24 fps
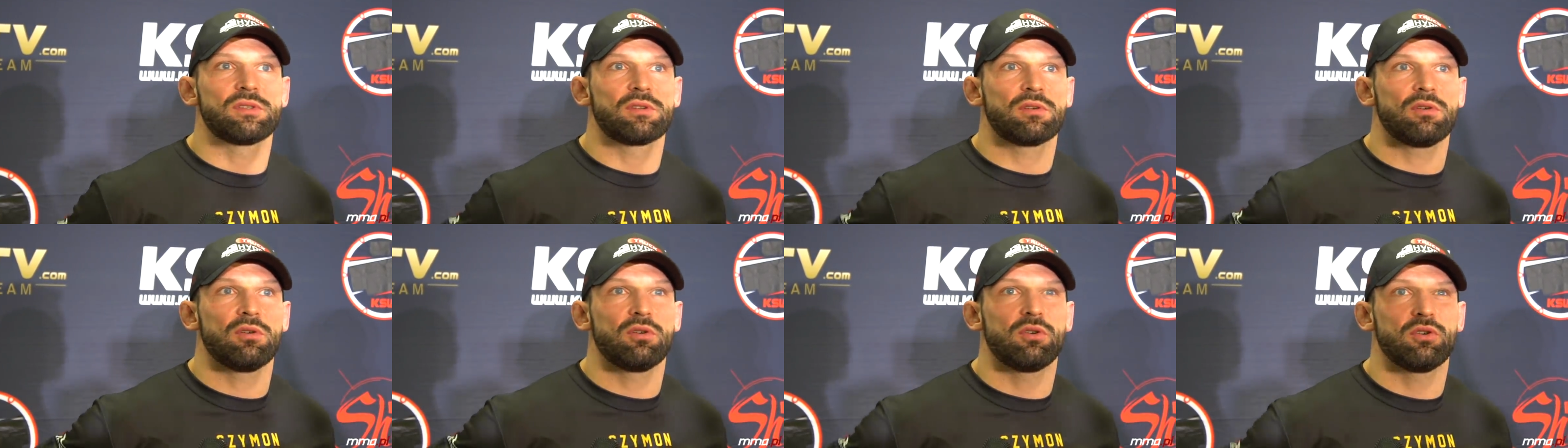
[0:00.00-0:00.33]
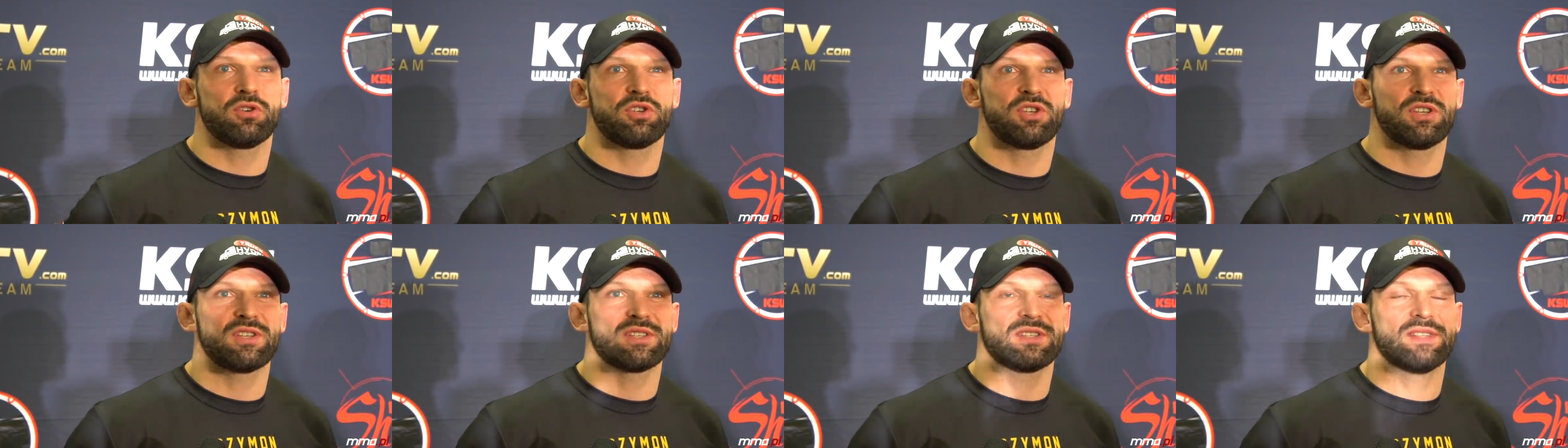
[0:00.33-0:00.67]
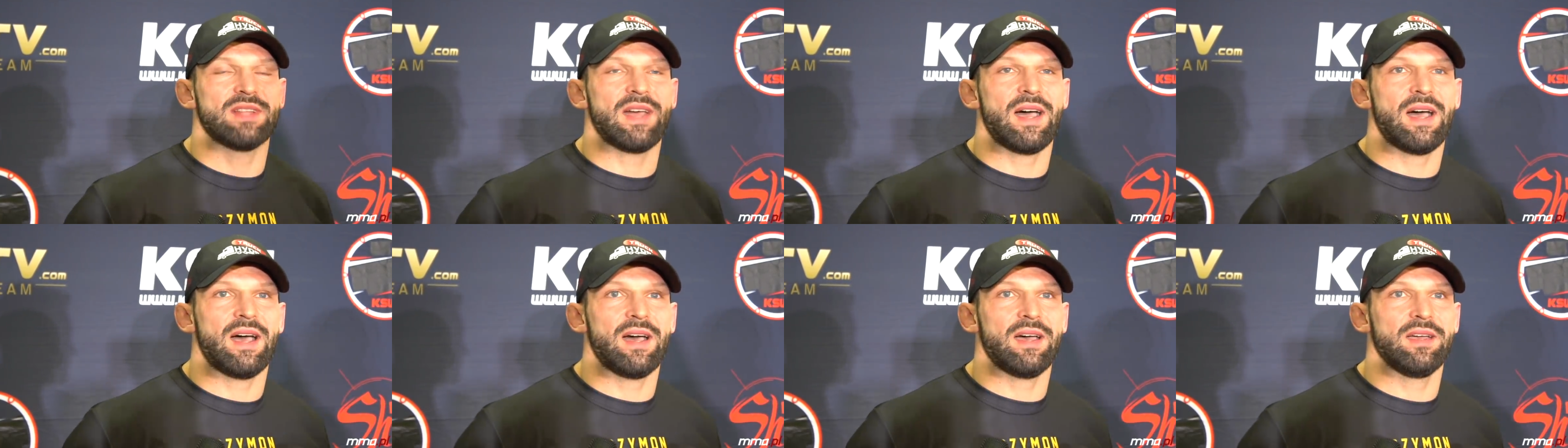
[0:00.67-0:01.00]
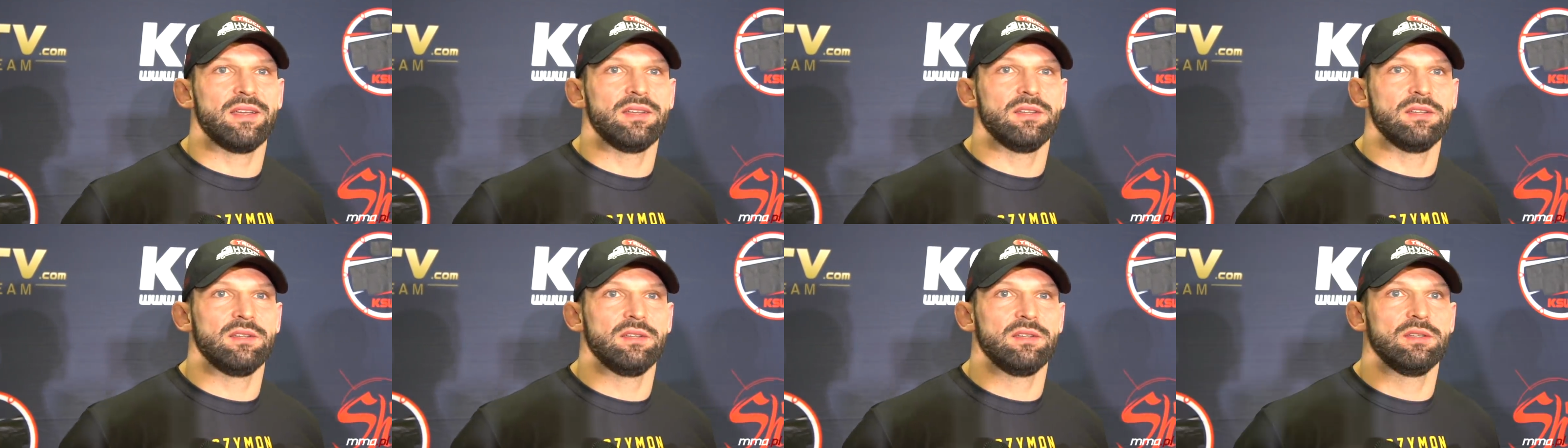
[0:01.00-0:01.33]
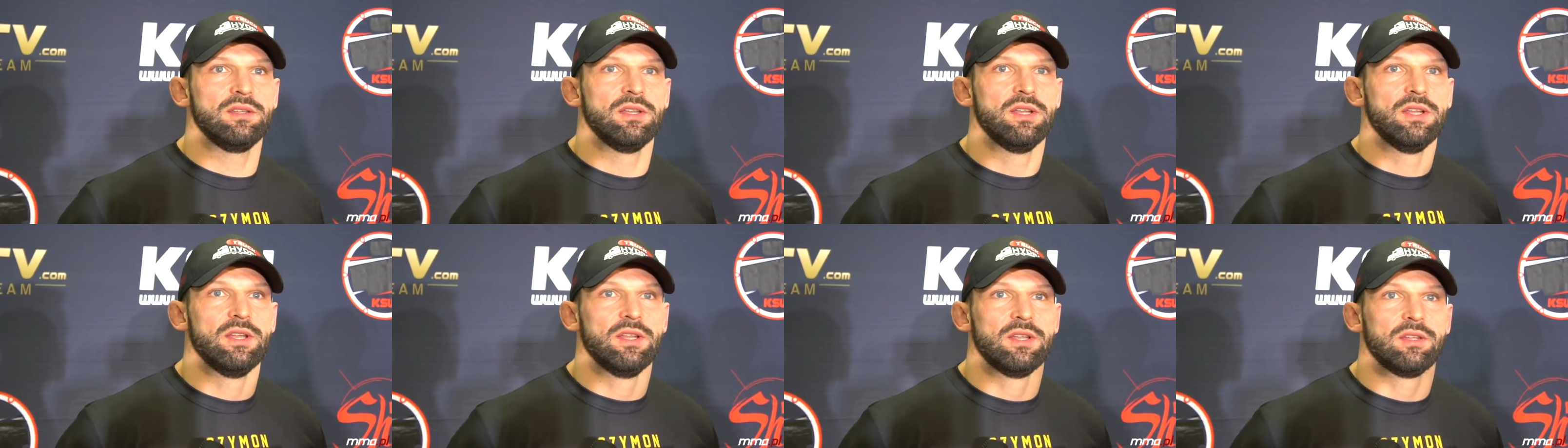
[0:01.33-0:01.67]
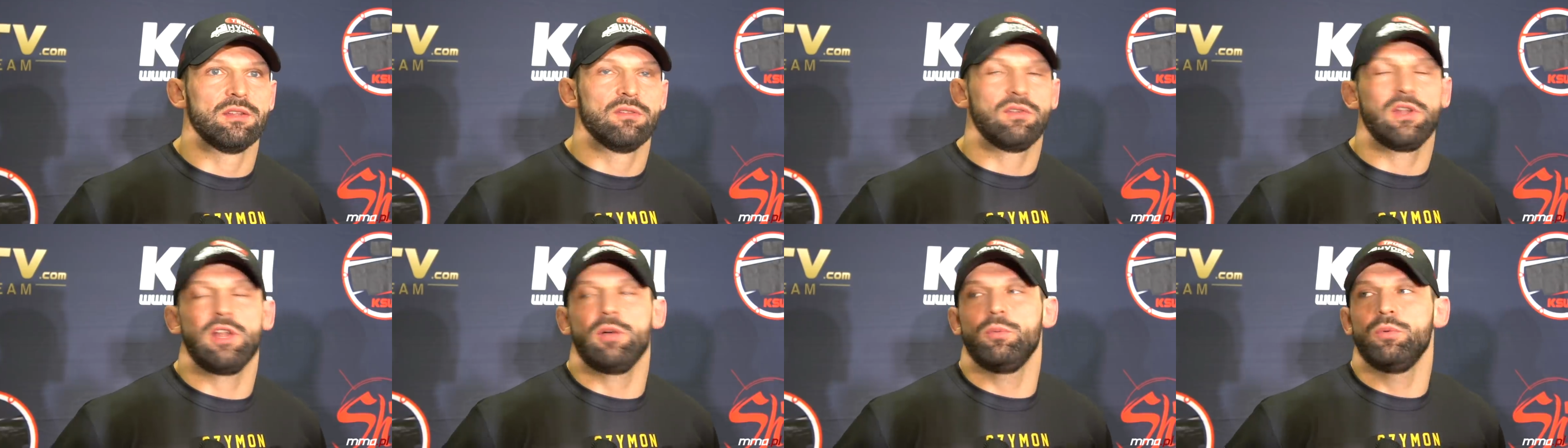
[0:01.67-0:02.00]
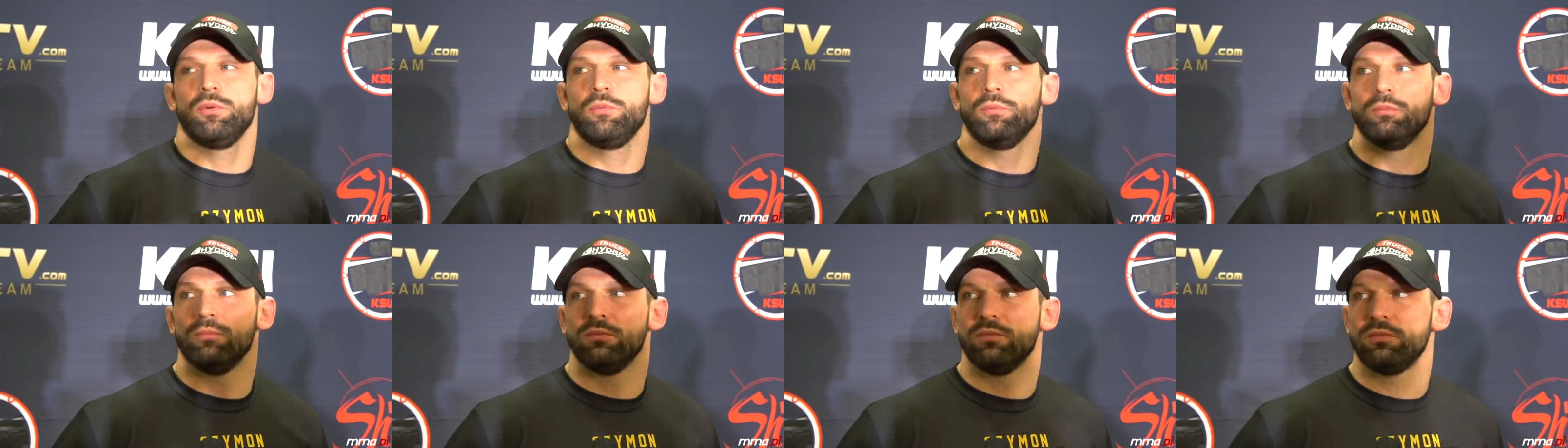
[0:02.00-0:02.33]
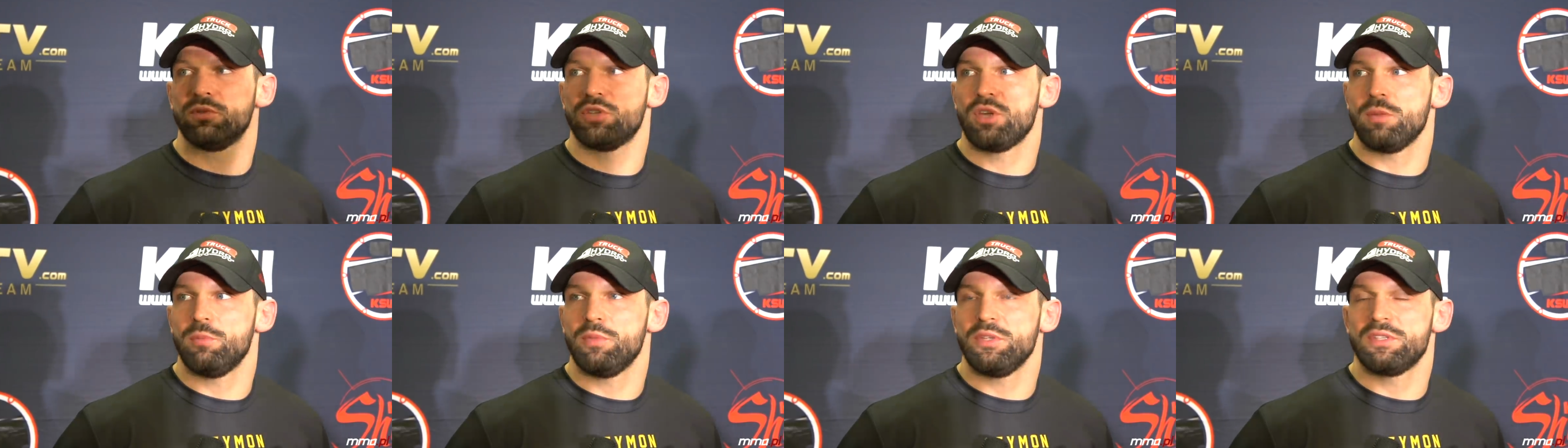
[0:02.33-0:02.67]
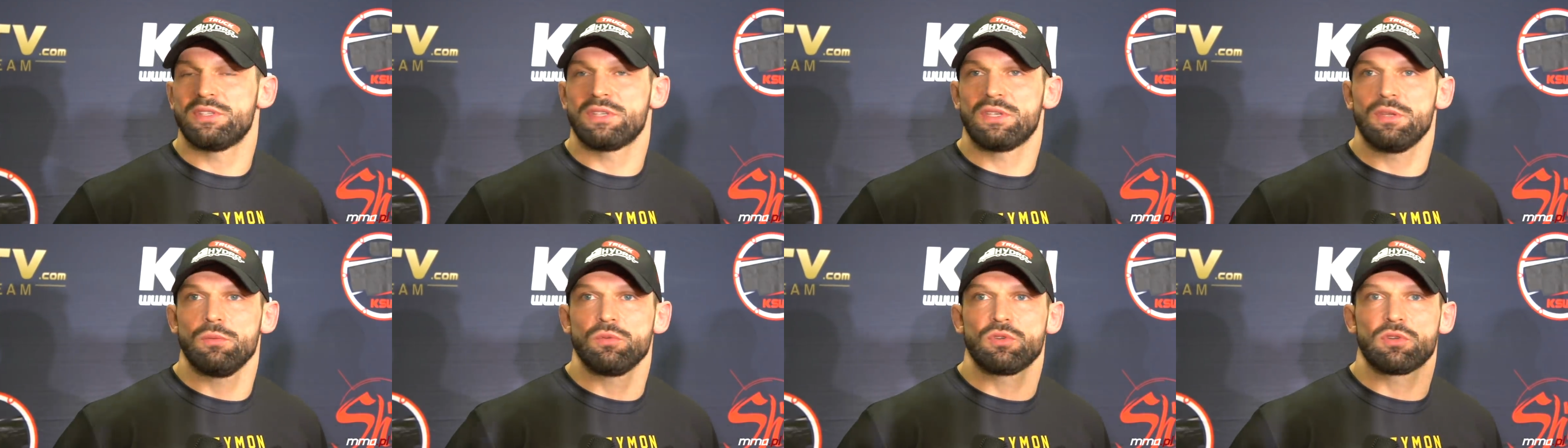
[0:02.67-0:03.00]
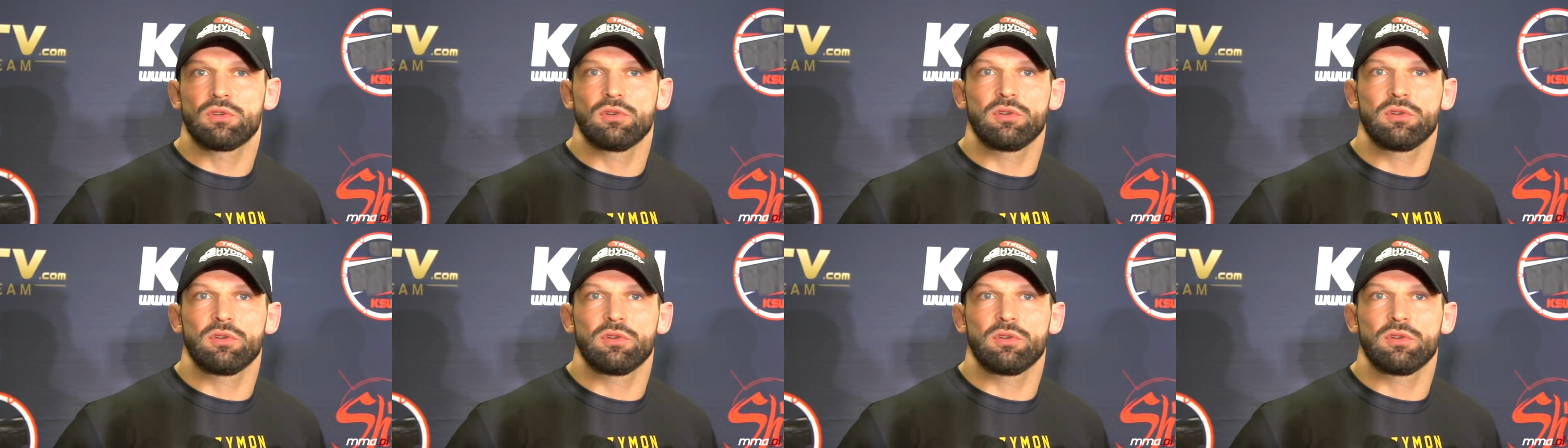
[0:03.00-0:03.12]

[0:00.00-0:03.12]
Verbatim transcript: kogo się zna i wolałbym się bić z kimś,